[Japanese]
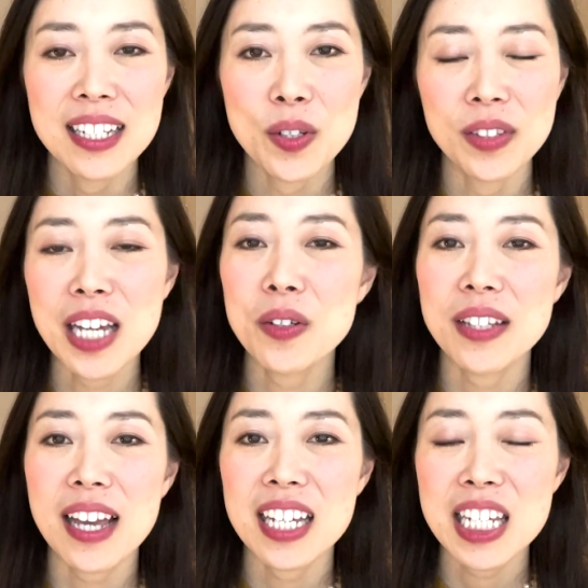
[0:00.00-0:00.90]
そうなの
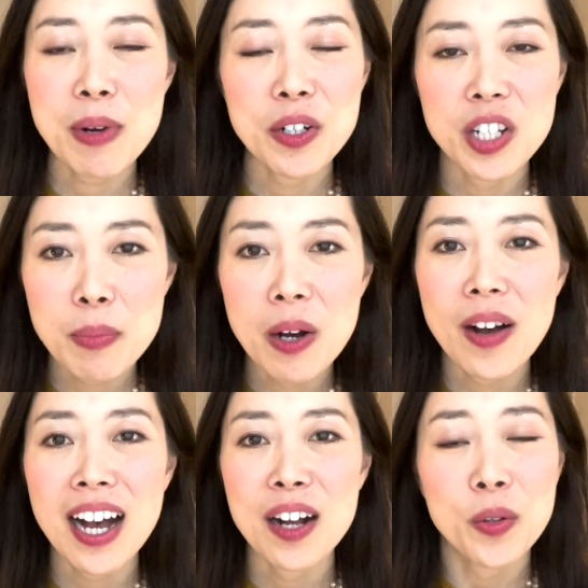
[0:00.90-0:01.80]
で今の今
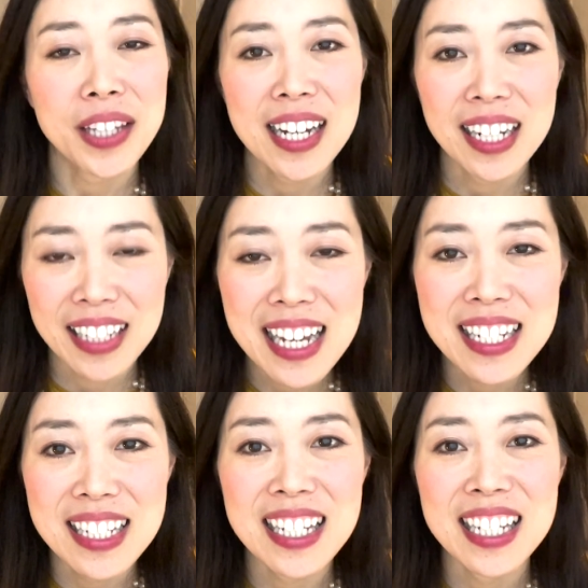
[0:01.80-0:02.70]
は答えがない
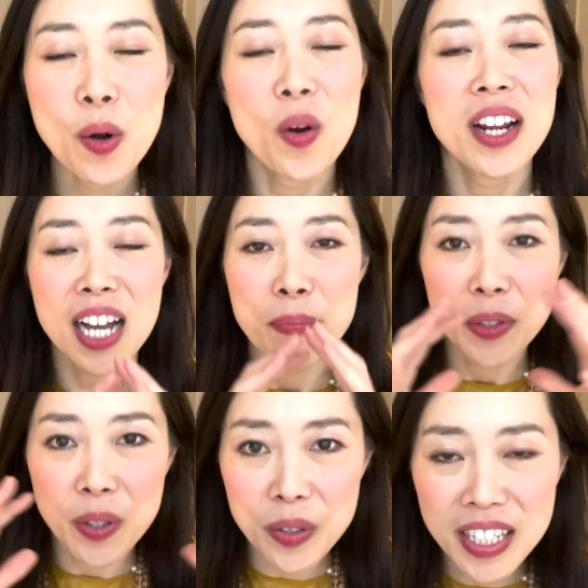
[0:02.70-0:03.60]
しこれが美
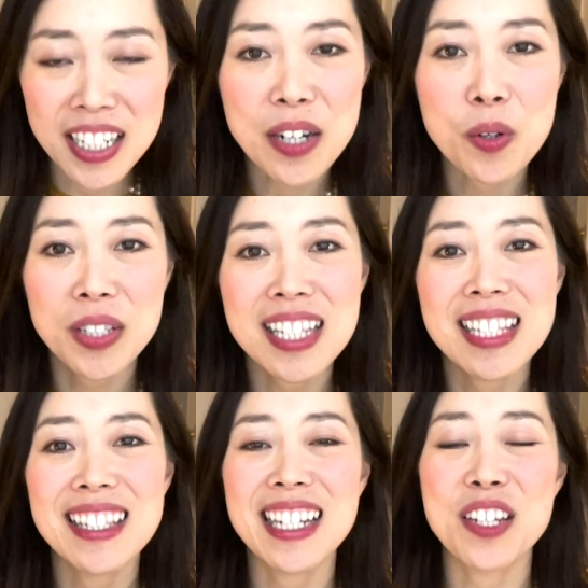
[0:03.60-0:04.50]
濃のきな粉で
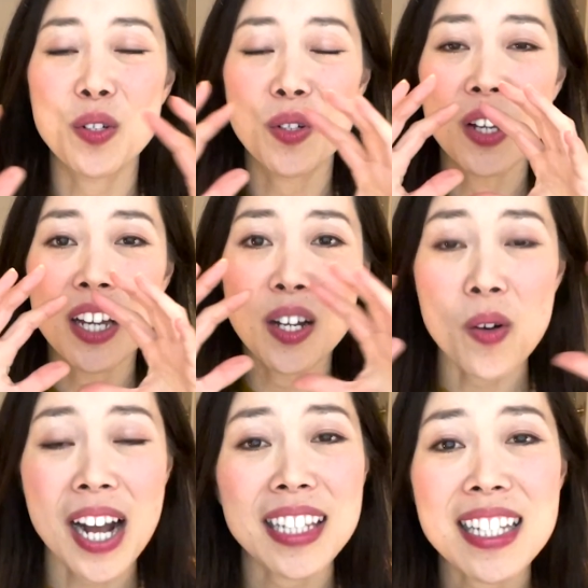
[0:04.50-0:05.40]
すっていうこう
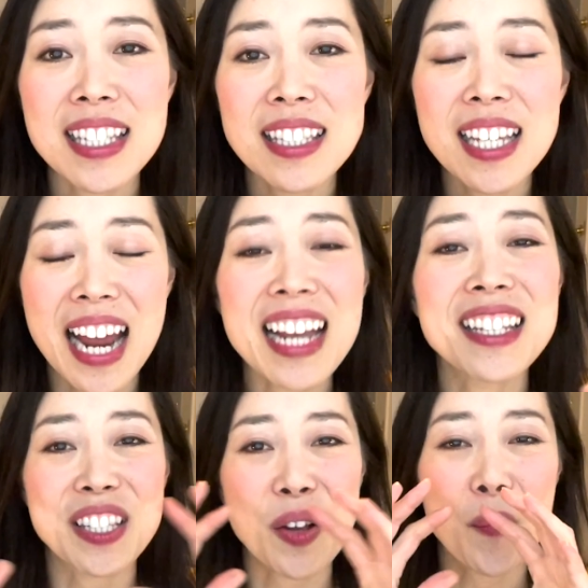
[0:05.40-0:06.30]
形ってないん
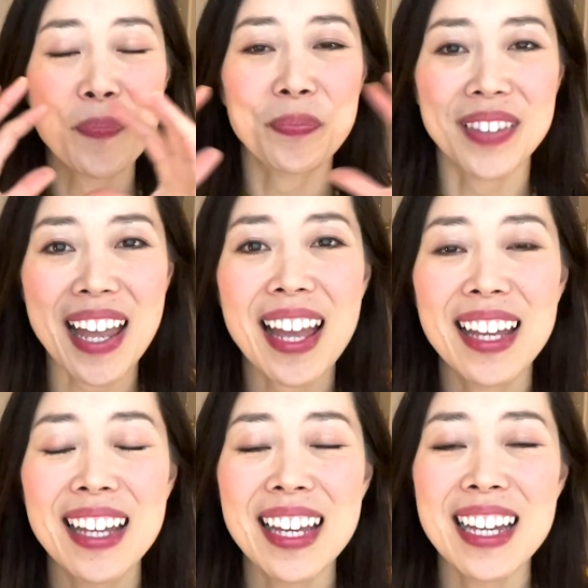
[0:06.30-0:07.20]
ですよ
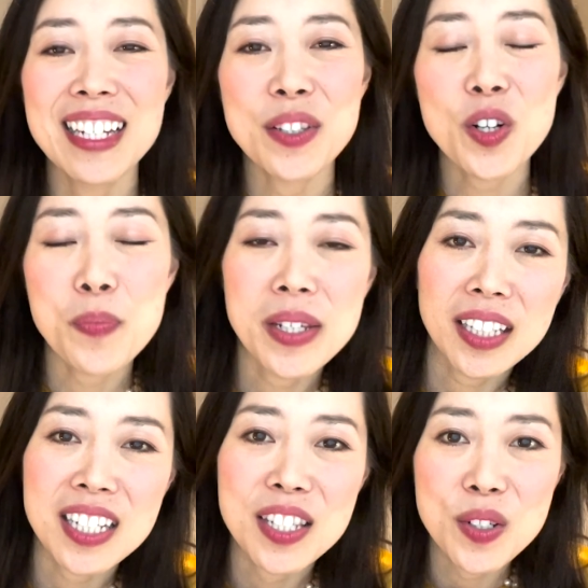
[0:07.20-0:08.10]
ねそれをみん
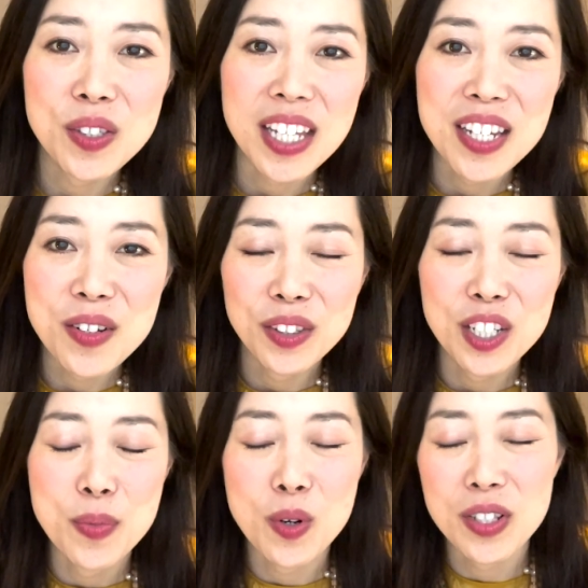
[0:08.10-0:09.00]
なで作っていくって
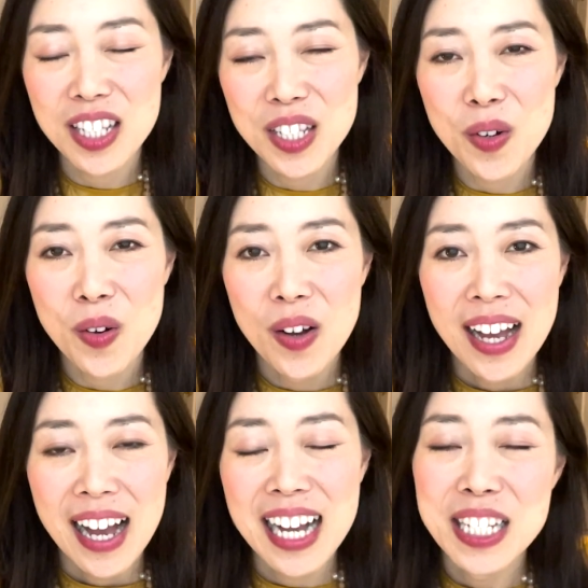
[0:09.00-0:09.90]
いうプロセスを
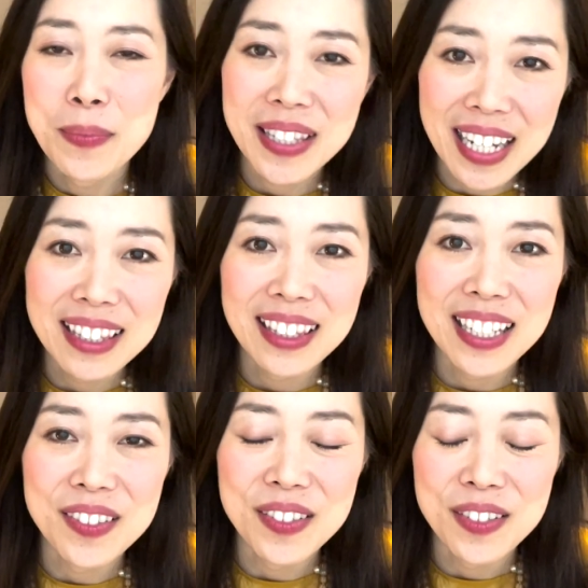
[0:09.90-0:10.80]
始めたって
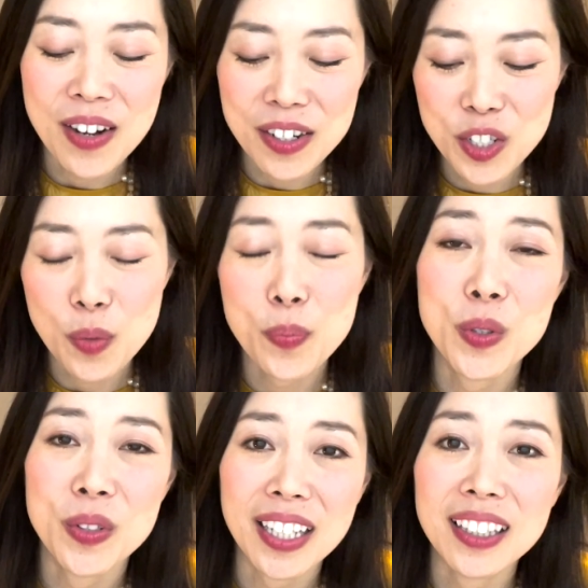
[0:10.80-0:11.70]
いう
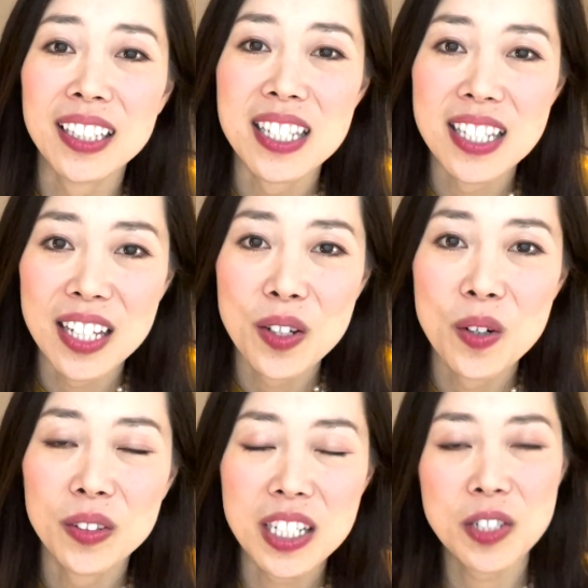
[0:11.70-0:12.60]
ワークショップだったんですけど
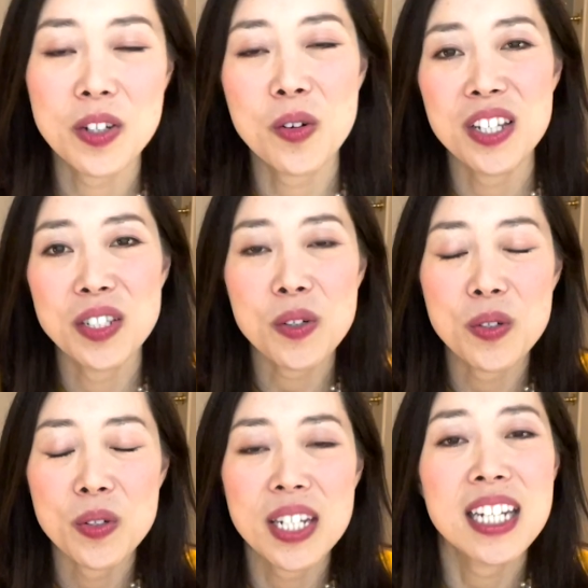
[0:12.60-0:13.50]
私はこれすご
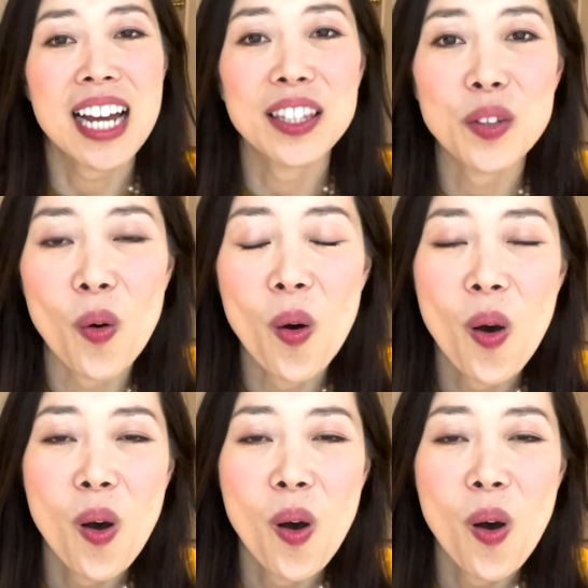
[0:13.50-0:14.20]
くいいなと